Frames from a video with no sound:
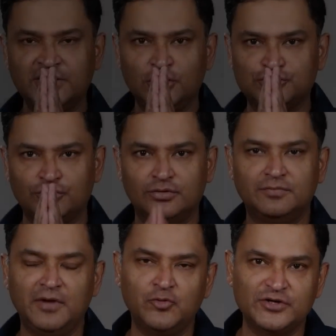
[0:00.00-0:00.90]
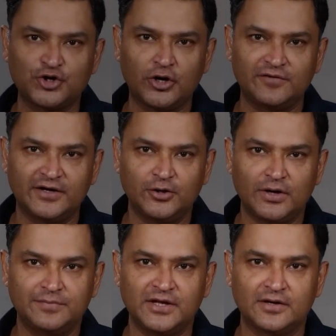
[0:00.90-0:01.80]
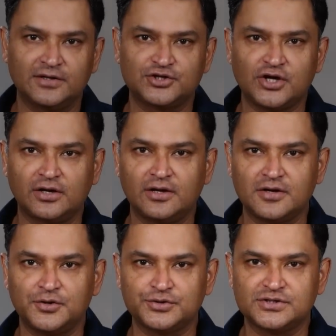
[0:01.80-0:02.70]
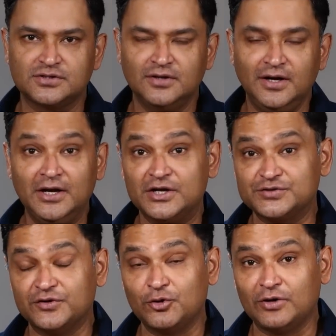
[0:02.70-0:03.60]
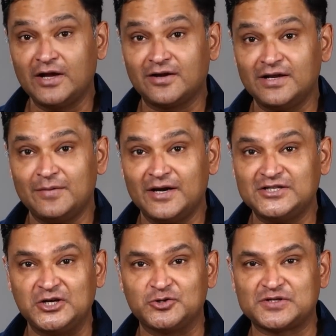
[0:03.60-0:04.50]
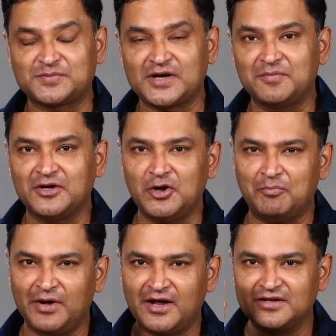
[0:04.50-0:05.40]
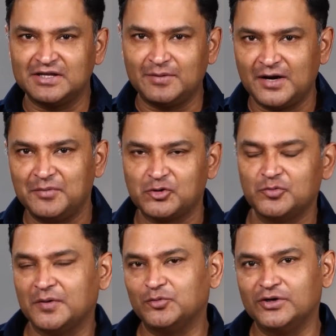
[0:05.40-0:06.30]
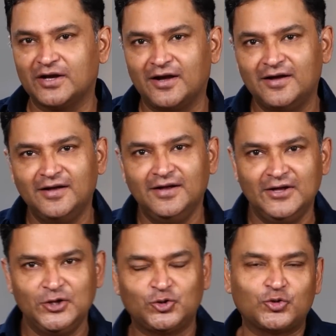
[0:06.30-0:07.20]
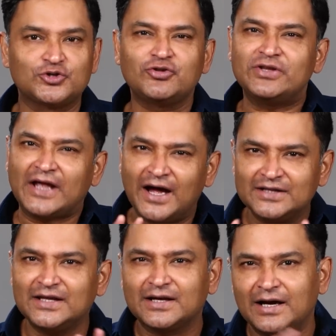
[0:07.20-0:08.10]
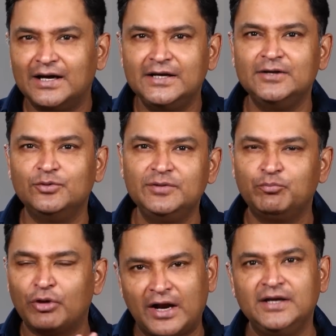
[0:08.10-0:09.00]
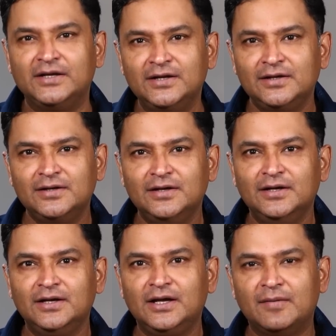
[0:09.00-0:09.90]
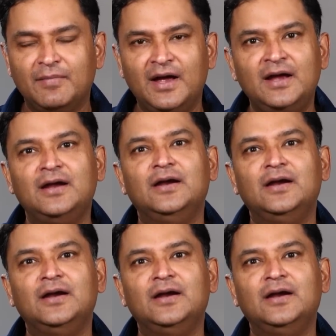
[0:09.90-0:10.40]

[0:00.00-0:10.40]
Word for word: जैन दोस्तों मैं हूं जो गौरवारी और आप देख रहे हैं द चाणक्य डायलॉग्स इस वीडियो को लाइक करिए हमारे चैनल को सब्सक्राइब करिए बेल आइकन दबाना बिल्कुल मत भूलिएगा तो दोस्तों यहां तक कहानी हुई पुरानी कि मैं